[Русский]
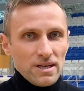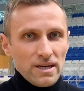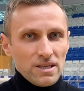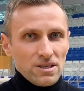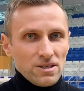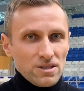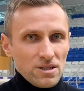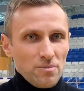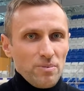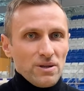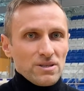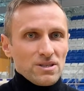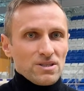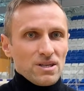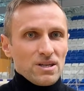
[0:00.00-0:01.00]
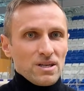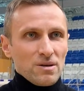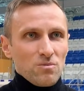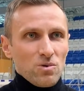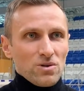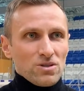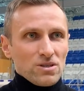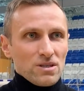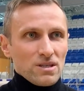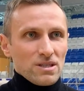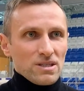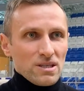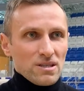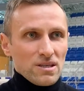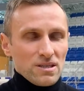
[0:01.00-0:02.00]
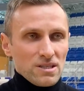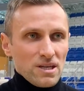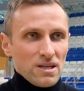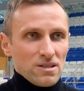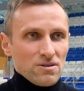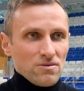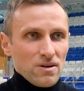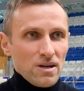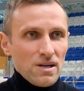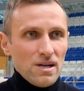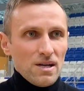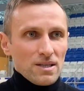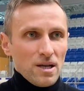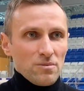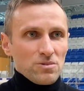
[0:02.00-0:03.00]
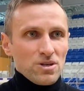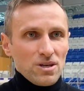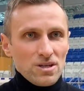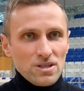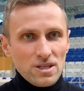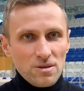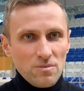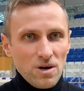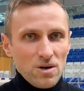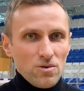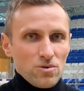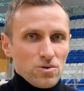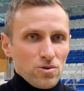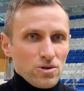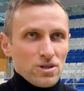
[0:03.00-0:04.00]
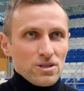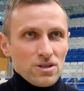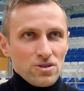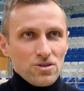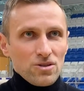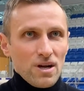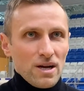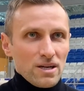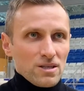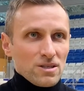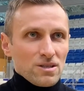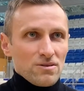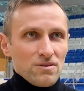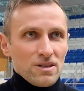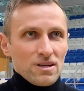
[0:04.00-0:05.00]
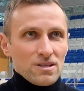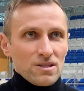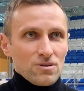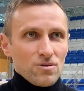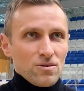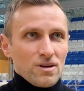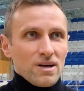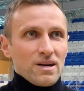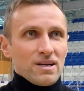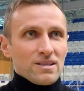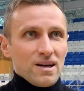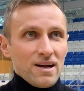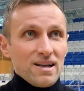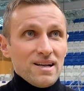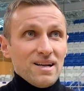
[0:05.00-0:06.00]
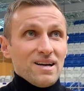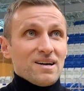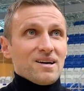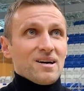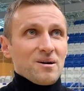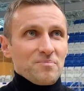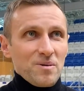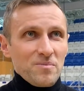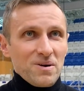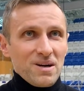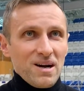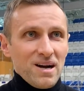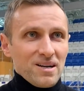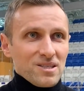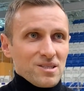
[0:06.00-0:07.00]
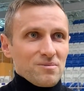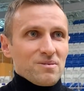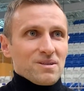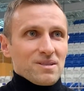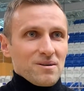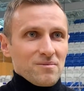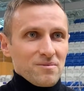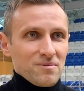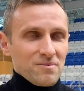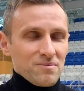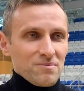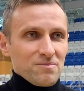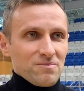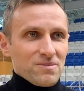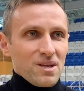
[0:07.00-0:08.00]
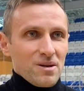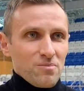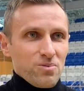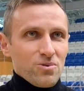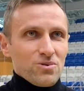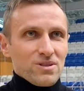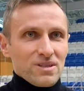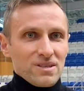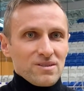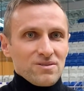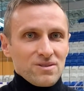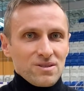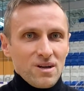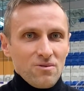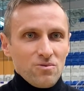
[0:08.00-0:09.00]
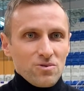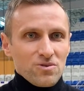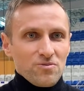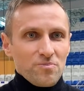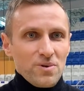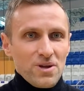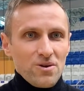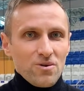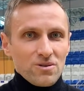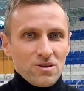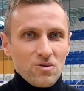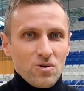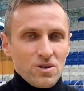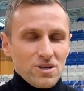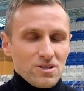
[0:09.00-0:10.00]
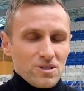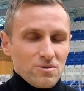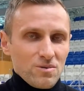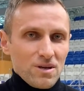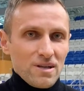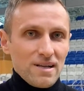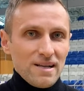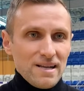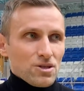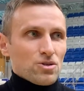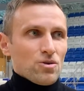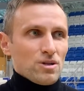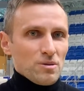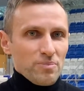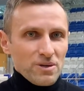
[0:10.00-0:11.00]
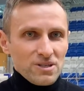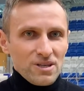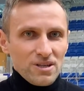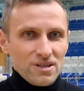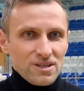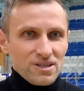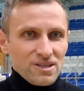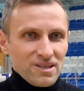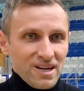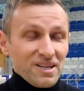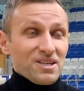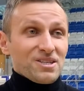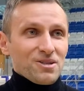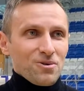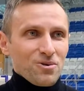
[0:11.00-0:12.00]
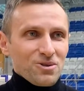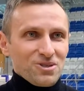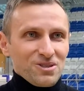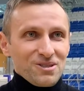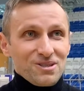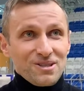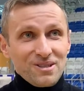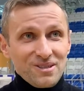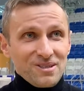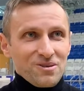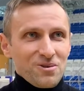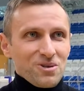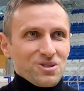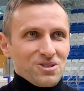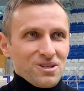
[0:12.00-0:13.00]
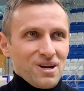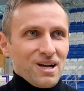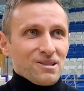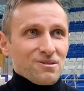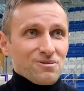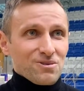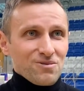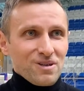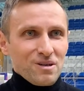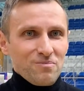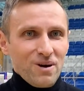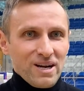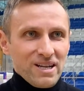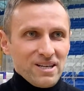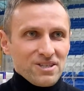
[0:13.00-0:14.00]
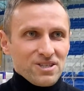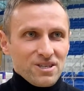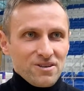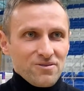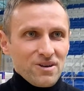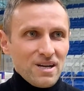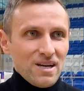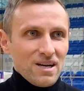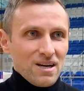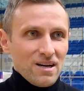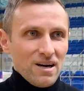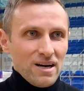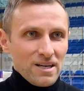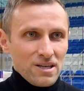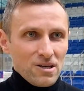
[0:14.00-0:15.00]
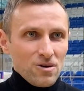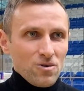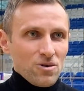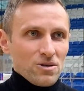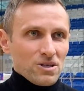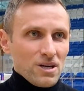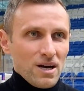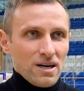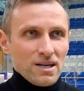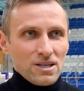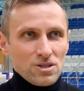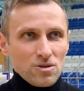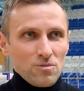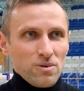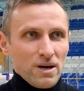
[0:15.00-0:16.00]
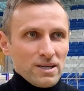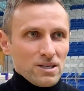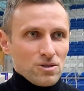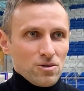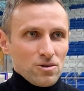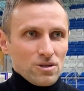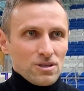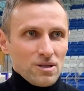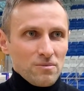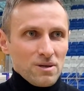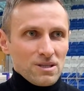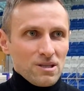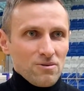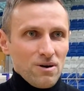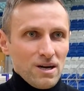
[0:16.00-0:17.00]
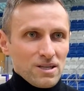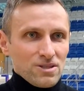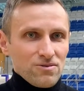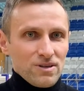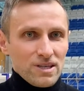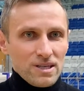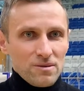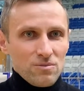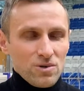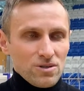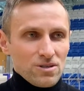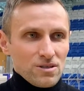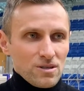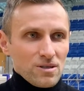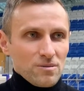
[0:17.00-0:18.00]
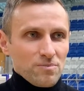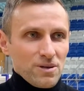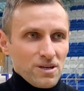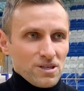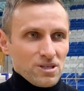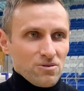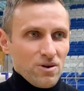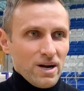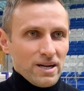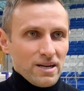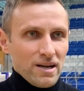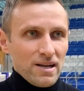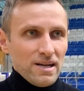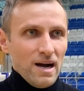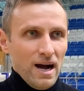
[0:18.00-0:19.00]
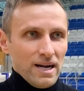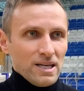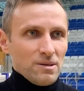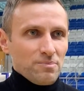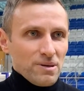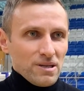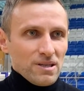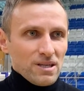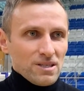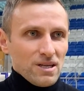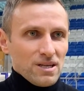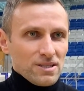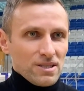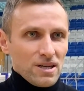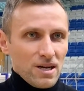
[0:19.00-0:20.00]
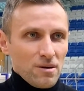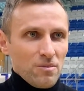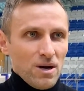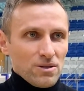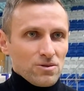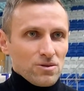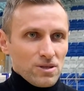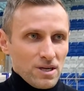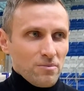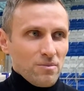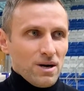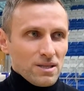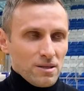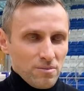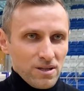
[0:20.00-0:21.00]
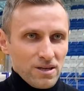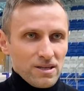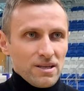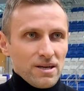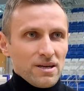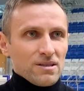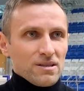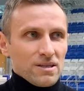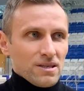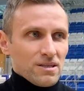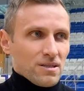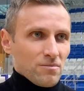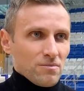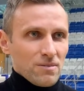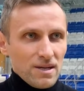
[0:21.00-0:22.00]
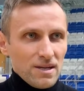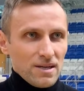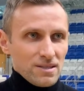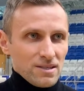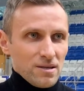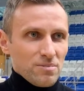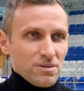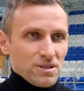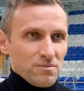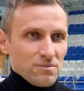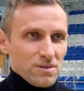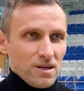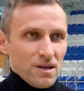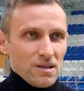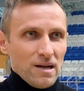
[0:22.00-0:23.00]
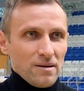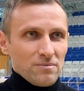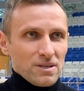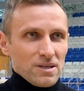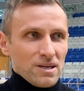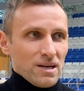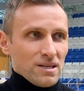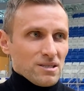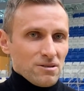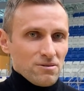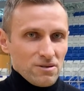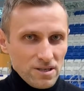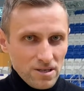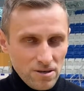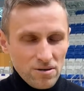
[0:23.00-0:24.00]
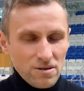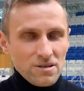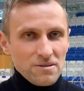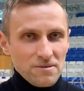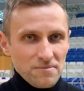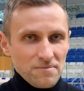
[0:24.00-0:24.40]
конечно, дополнительные эмоции, где-то действия, там, через «не могу» тоже начинаешь двигаться, только когда э, помогает тебе, там, трибуны, зовут вперед, гонят тебя. Ничего не поделаешь делаешь. Конечно, хочется, э, хочется радовать своих болельщиков а, игрой ярко, чтобы они тоже там отдавали свои эмоции, переживания. Они переносились на команду, и команда благодарила их там забитыми голами, их красивой игрой.